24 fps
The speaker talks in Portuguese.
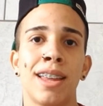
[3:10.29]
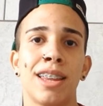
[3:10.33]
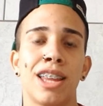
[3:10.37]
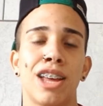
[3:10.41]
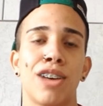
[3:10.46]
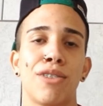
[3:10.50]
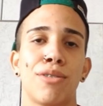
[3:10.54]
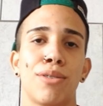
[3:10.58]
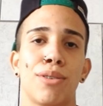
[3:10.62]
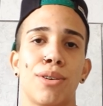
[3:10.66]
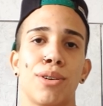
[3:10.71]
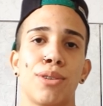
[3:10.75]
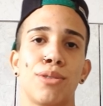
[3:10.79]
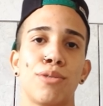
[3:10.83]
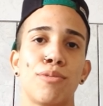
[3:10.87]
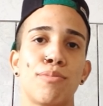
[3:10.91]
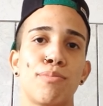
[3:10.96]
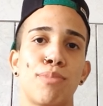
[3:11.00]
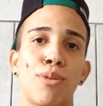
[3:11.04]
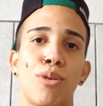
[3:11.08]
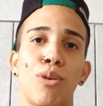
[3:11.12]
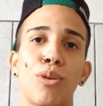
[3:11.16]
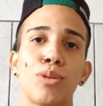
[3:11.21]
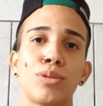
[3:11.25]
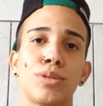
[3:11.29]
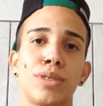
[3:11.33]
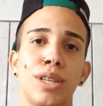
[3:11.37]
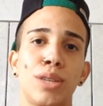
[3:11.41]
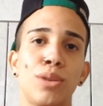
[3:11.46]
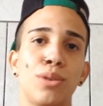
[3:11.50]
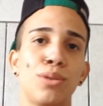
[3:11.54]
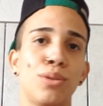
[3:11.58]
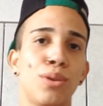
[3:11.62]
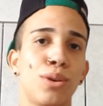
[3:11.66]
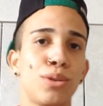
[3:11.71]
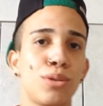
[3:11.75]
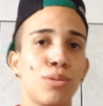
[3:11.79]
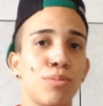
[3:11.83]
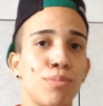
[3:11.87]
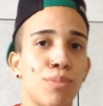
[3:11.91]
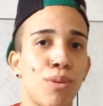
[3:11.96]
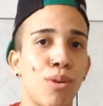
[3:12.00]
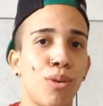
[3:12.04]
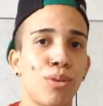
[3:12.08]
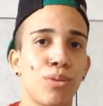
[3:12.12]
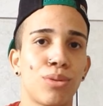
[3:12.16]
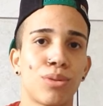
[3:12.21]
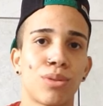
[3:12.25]
Tava no bolso, dentro do outro
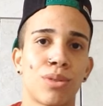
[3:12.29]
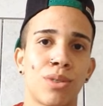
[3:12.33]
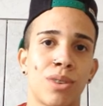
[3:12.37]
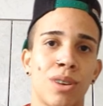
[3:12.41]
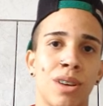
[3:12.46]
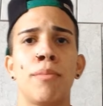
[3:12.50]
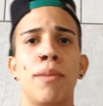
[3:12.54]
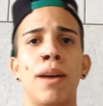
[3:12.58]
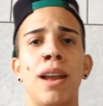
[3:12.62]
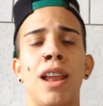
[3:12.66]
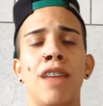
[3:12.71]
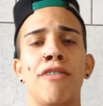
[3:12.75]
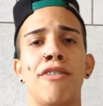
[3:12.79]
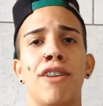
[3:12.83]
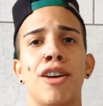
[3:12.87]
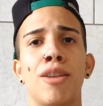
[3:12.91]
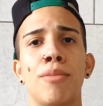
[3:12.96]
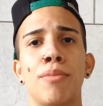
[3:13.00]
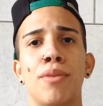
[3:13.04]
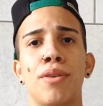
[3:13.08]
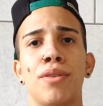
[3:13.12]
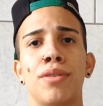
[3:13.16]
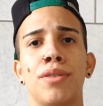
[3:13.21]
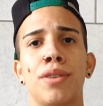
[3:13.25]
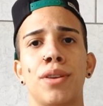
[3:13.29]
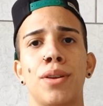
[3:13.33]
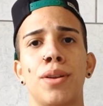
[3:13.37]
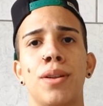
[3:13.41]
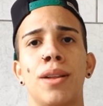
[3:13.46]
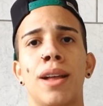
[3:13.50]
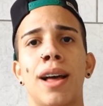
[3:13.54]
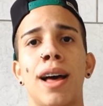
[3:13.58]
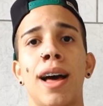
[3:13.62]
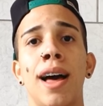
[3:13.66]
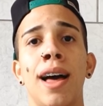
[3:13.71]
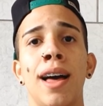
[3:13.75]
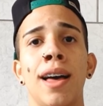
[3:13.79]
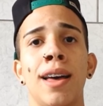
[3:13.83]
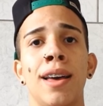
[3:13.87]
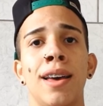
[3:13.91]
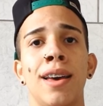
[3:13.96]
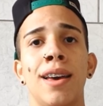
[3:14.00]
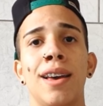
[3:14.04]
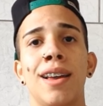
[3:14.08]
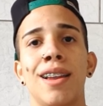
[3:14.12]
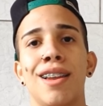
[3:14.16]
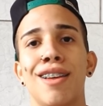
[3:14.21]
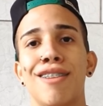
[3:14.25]
bolso. Mas levaram meu celular,
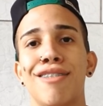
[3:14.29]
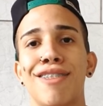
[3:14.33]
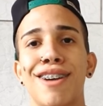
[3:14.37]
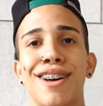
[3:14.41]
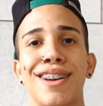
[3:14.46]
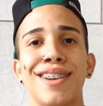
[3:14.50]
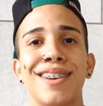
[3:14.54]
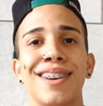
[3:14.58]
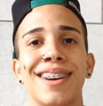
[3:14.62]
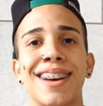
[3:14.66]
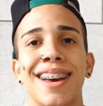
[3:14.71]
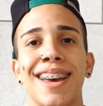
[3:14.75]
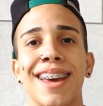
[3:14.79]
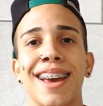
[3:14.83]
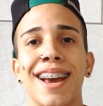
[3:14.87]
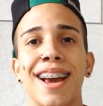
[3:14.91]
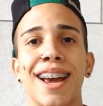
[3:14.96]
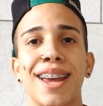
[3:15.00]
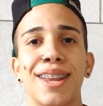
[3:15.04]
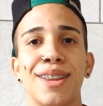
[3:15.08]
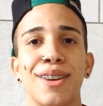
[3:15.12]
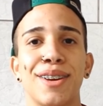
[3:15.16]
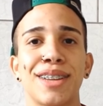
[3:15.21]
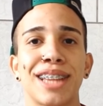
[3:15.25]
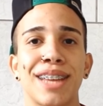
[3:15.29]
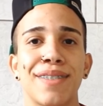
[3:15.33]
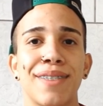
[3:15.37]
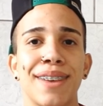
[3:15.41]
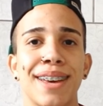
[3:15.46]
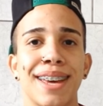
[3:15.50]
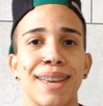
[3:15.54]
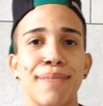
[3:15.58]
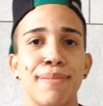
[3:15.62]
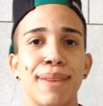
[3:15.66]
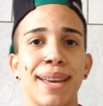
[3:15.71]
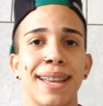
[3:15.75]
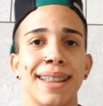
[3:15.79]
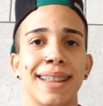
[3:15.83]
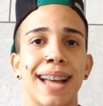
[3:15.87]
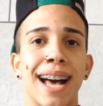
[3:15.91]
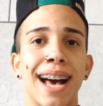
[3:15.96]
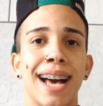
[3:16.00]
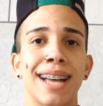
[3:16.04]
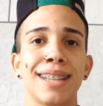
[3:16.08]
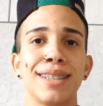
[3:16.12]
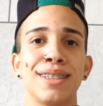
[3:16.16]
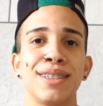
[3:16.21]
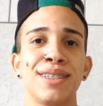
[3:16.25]
levaram o carregador que tava
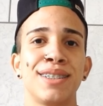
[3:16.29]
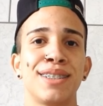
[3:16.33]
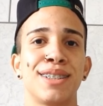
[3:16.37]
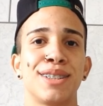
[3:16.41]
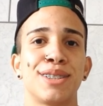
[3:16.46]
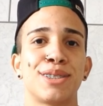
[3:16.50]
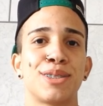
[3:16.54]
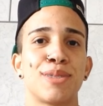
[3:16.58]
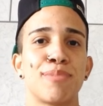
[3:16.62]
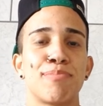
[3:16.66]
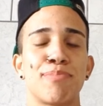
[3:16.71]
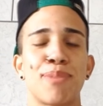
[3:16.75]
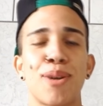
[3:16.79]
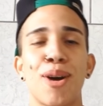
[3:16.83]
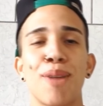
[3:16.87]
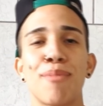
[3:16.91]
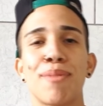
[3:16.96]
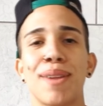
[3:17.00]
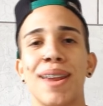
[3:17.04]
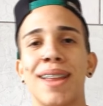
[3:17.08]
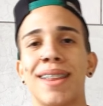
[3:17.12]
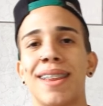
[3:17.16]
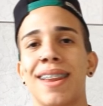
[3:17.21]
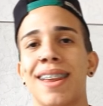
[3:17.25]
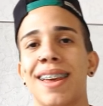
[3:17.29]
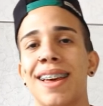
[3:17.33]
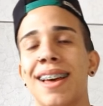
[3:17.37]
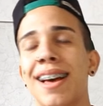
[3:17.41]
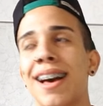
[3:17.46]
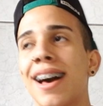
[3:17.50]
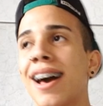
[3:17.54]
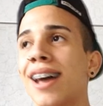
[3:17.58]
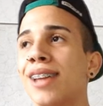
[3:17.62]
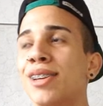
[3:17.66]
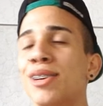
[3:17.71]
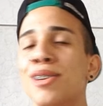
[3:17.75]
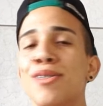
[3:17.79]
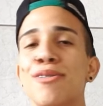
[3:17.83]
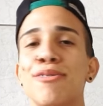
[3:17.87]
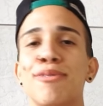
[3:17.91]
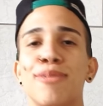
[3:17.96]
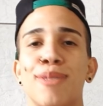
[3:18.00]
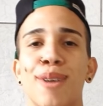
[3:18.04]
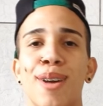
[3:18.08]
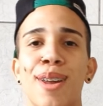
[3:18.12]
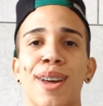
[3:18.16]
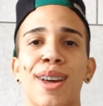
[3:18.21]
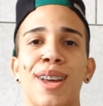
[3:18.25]
remendado, que eu sou pobre, né? Tá ligado? O
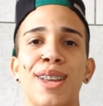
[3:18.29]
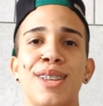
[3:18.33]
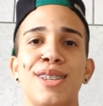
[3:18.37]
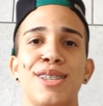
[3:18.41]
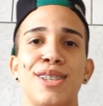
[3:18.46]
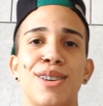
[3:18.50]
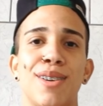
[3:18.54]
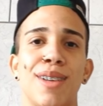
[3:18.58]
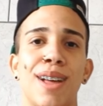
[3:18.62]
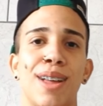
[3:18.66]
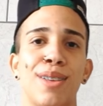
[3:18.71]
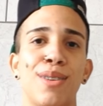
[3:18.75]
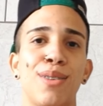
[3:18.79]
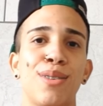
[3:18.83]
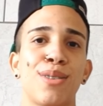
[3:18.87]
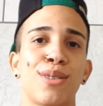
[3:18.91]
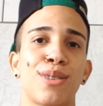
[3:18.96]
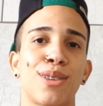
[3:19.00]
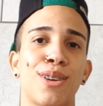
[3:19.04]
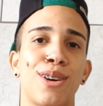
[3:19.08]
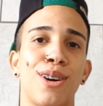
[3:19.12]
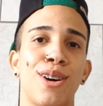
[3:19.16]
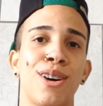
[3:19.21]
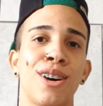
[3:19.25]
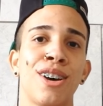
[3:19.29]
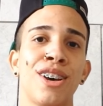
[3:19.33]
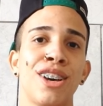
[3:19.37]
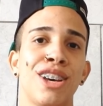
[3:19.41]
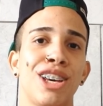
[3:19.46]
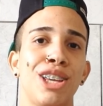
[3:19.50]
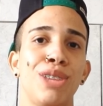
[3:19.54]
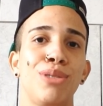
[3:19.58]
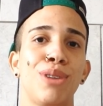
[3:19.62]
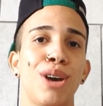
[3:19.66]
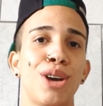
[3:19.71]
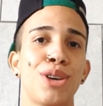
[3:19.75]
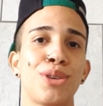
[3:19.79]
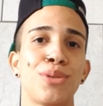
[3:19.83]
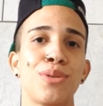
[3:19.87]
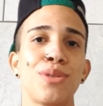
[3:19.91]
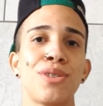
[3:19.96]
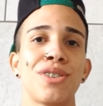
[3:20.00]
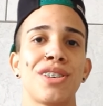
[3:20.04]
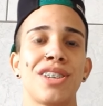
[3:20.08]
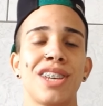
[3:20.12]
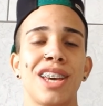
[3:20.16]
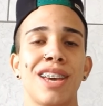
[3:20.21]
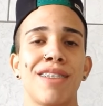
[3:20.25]
fone que tinha um lado só e duas
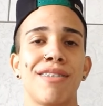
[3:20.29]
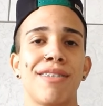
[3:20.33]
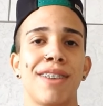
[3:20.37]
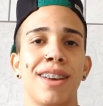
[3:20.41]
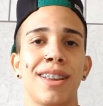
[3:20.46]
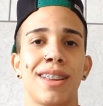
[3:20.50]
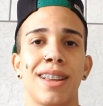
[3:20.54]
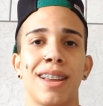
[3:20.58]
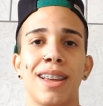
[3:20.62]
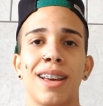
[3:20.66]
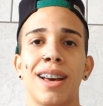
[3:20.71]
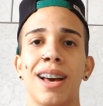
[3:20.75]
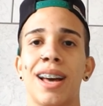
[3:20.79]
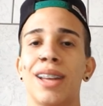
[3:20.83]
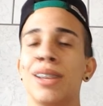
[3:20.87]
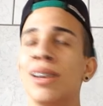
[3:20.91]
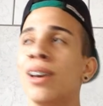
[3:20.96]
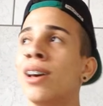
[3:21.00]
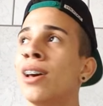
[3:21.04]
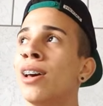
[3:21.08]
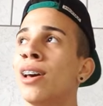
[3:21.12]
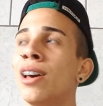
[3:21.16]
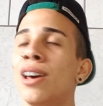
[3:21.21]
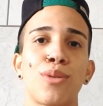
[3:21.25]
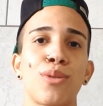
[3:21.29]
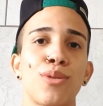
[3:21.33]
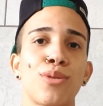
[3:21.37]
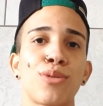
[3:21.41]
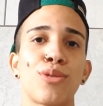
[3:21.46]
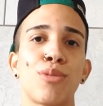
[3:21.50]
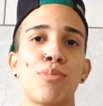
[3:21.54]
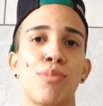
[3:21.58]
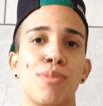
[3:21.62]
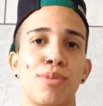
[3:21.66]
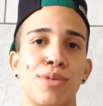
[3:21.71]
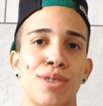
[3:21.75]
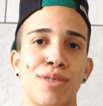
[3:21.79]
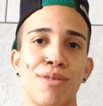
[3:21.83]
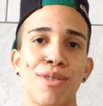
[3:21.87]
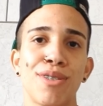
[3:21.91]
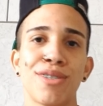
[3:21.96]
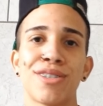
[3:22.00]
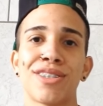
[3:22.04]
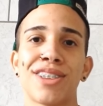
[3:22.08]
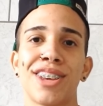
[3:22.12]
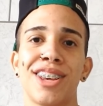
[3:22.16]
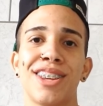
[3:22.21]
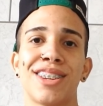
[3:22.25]
xuxinhas, velho, tá ligado? Costumo, se
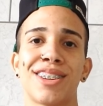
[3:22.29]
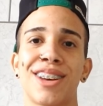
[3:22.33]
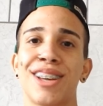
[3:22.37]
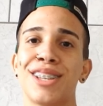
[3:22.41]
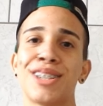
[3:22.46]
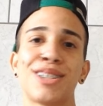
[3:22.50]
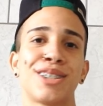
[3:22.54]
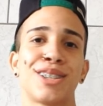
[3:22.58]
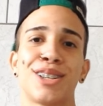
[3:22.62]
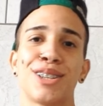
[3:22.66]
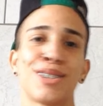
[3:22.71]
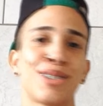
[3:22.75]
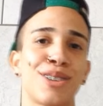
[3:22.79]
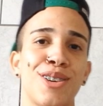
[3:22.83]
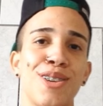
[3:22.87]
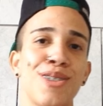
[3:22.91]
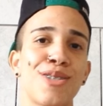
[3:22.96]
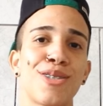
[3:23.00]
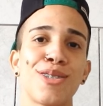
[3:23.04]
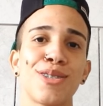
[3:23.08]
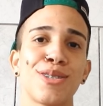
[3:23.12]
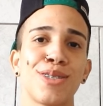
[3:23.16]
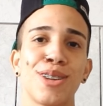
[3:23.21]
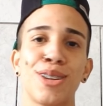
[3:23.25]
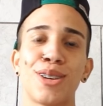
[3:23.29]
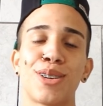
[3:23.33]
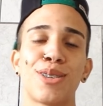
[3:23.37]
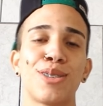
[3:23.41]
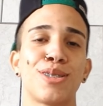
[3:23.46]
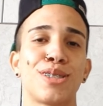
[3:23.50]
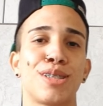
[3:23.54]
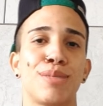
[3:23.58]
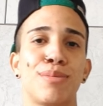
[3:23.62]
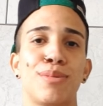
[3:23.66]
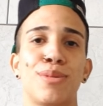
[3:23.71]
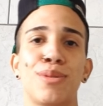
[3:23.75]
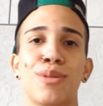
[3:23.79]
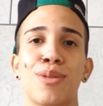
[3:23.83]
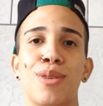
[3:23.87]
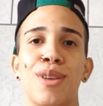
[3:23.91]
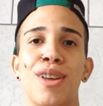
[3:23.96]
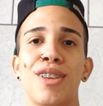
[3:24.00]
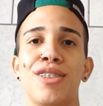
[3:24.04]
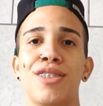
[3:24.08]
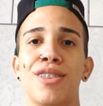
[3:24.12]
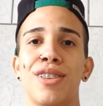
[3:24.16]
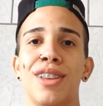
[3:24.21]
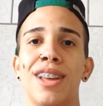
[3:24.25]
vocês, acho que sou no todo, costumo
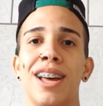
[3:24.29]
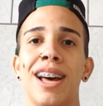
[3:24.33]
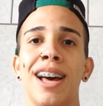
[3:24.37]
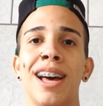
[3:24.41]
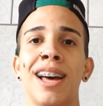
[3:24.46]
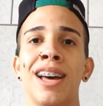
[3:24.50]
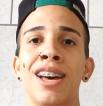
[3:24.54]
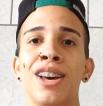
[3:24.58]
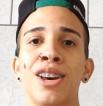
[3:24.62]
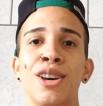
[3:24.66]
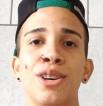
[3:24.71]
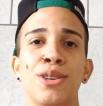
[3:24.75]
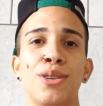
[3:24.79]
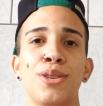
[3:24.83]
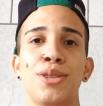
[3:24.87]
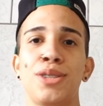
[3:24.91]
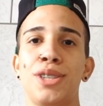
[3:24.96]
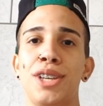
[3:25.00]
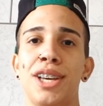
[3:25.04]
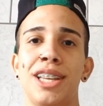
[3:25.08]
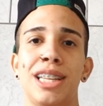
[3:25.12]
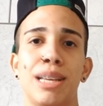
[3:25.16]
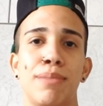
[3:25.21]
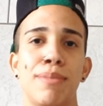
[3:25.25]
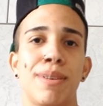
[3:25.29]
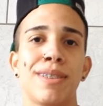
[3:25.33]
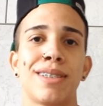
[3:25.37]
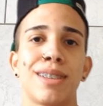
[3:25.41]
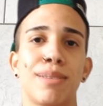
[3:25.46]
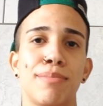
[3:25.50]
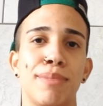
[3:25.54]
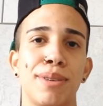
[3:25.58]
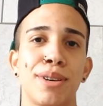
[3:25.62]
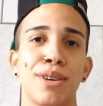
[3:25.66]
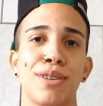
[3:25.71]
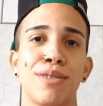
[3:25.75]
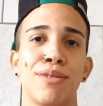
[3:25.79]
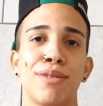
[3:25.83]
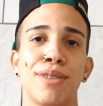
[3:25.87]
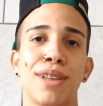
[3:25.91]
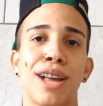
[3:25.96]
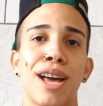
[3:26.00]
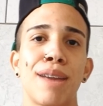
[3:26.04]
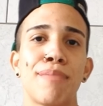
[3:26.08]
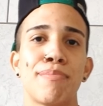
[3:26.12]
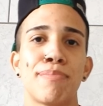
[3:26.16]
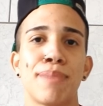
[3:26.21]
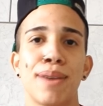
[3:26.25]
colecionar xuxinha das minhas amigas. Eu vou
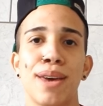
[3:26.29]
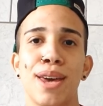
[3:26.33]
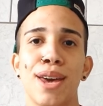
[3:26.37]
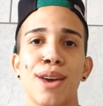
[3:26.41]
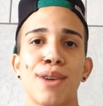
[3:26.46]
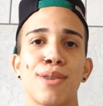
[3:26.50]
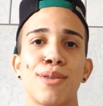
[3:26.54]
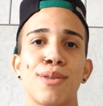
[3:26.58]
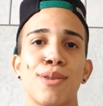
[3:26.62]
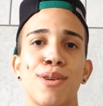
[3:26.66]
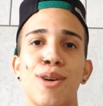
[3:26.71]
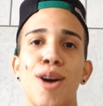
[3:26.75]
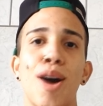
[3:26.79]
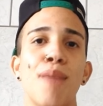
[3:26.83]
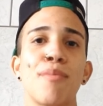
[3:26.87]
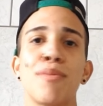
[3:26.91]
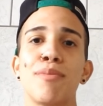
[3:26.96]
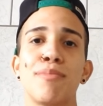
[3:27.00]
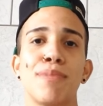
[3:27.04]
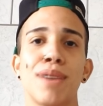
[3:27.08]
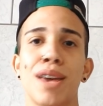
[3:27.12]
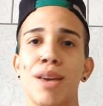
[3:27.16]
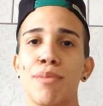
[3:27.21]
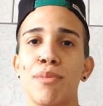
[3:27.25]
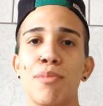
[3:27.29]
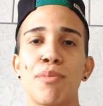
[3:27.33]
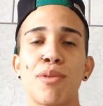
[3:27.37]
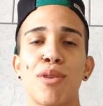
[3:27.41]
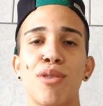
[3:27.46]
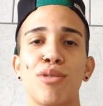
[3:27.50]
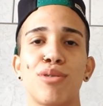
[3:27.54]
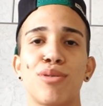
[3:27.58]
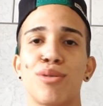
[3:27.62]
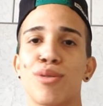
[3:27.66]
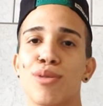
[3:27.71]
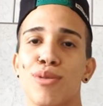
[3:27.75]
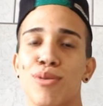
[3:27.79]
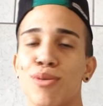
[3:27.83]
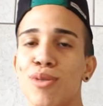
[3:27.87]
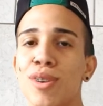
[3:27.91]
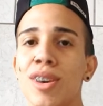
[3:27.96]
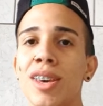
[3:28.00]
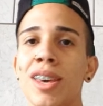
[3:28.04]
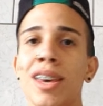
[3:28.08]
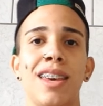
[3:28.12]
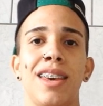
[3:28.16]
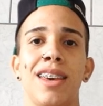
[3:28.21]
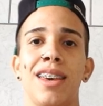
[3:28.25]
lá e pego, roubo mesmo, porque eu sou
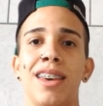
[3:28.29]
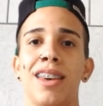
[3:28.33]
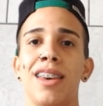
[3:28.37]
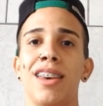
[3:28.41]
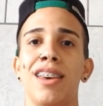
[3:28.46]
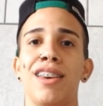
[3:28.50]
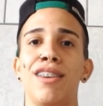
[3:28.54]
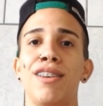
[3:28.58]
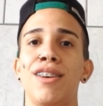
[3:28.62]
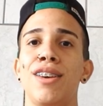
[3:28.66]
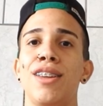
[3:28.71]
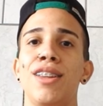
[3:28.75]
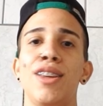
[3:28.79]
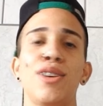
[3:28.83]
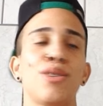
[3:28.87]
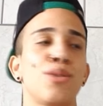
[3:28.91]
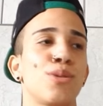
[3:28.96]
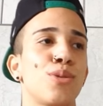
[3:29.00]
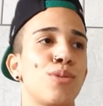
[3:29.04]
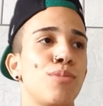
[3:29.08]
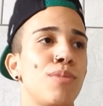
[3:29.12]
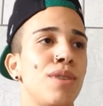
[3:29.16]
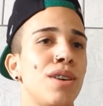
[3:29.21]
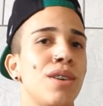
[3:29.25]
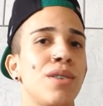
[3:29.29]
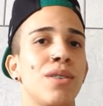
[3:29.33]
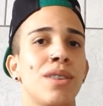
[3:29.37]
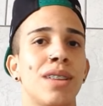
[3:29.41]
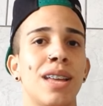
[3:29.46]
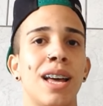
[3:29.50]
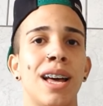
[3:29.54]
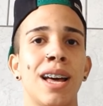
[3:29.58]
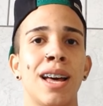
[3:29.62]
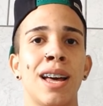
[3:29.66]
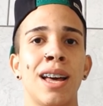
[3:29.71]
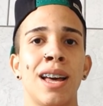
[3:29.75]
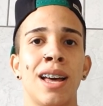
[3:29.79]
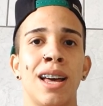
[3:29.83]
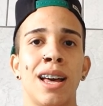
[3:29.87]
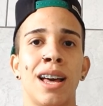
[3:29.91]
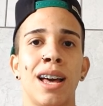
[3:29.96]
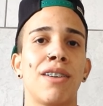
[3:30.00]
ruim e deixo comigo, tá?